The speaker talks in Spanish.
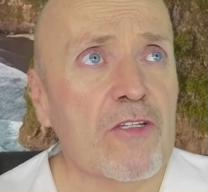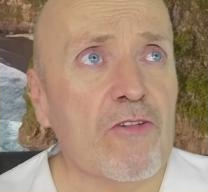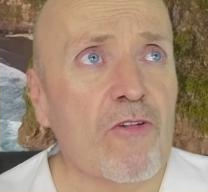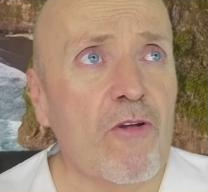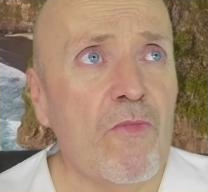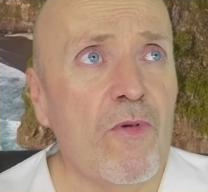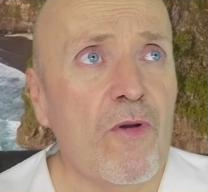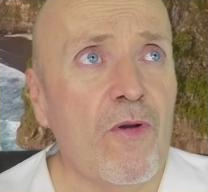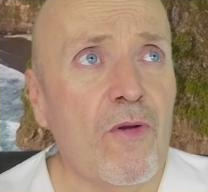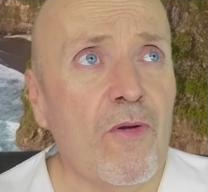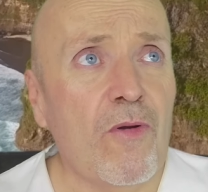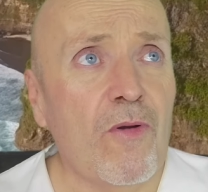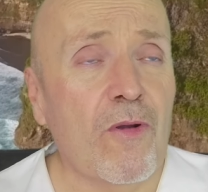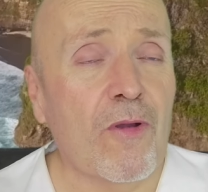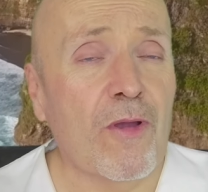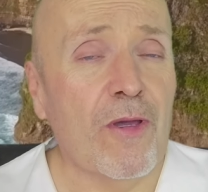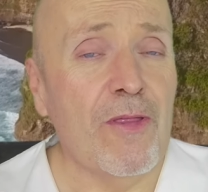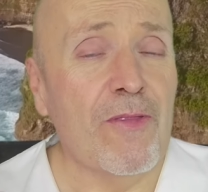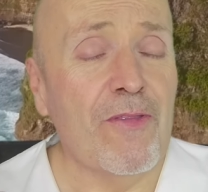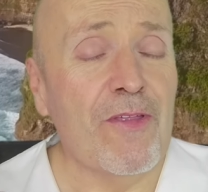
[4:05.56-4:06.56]
como
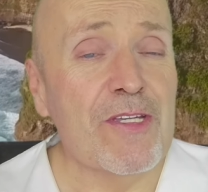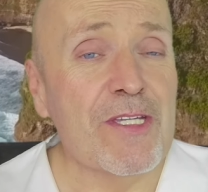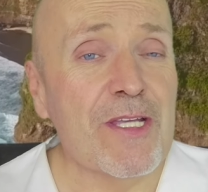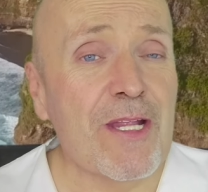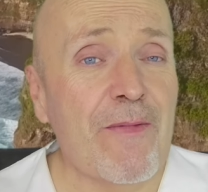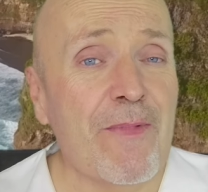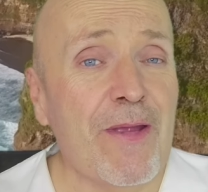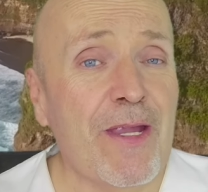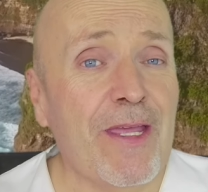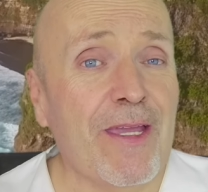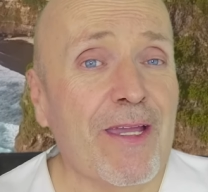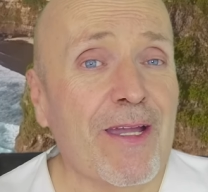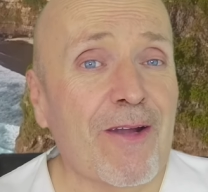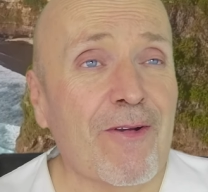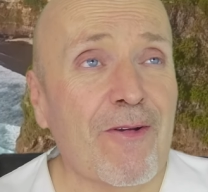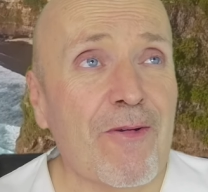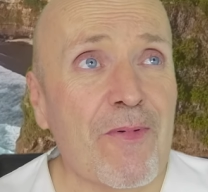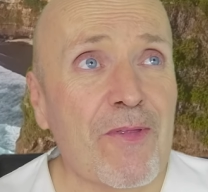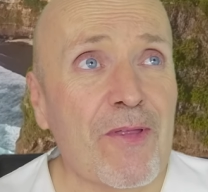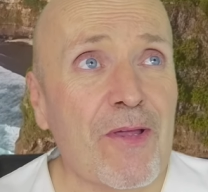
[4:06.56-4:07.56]
que decís en América,
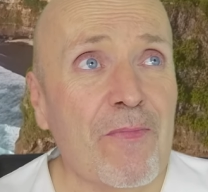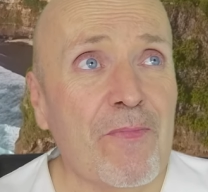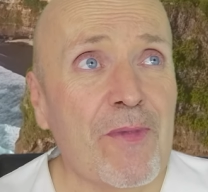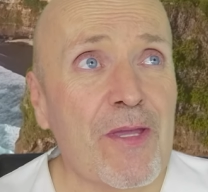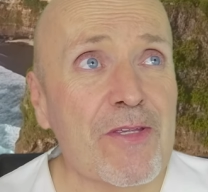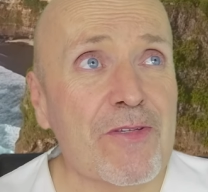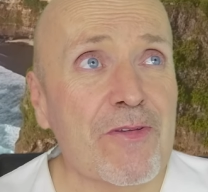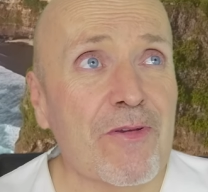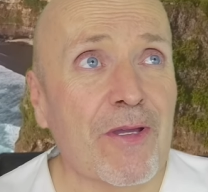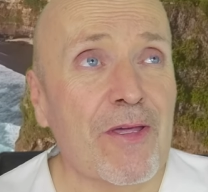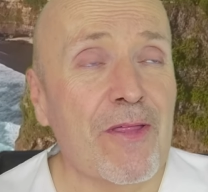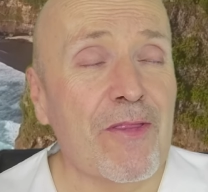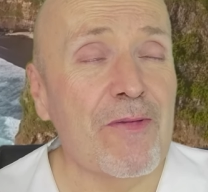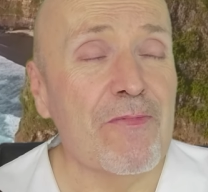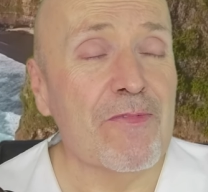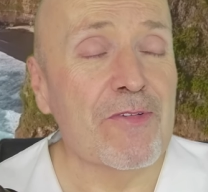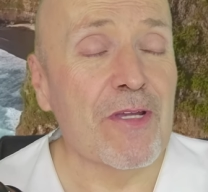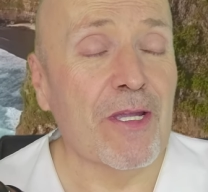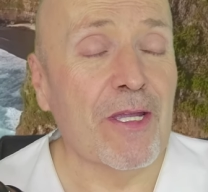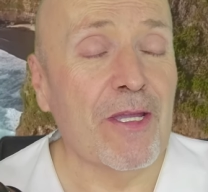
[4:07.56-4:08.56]
como del pienso que
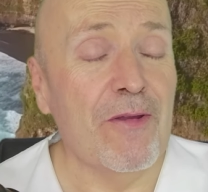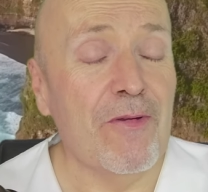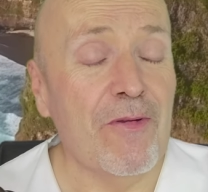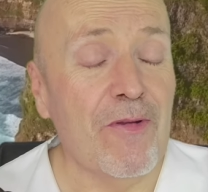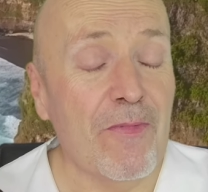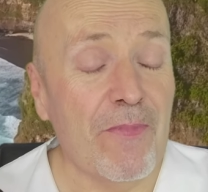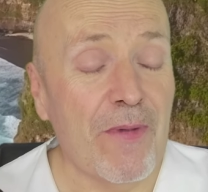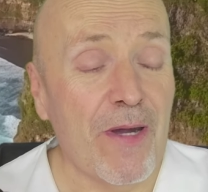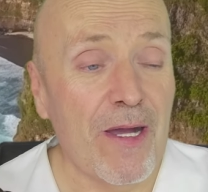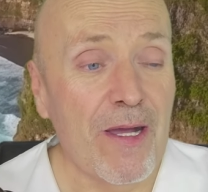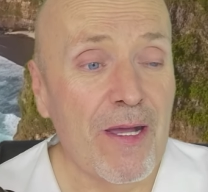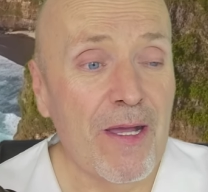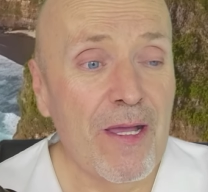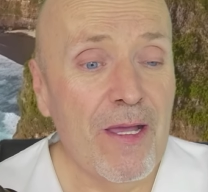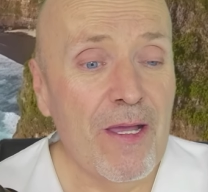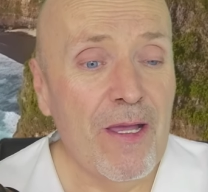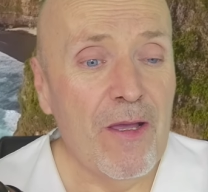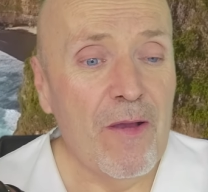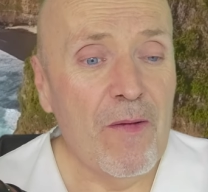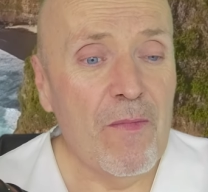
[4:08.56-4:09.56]
decimos aquí en Europa,
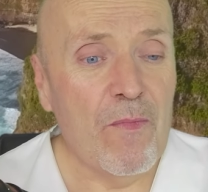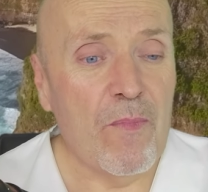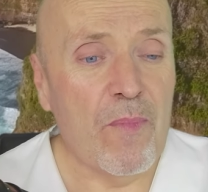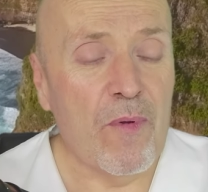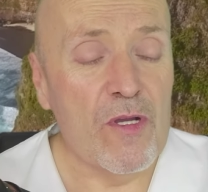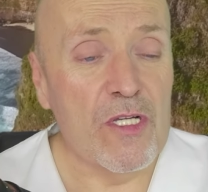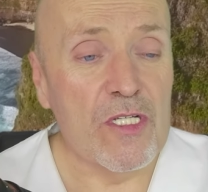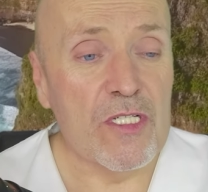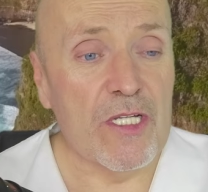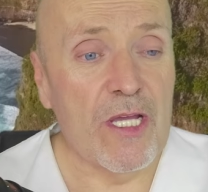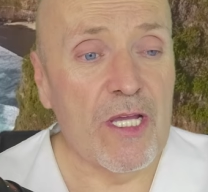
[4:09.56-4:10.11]
pues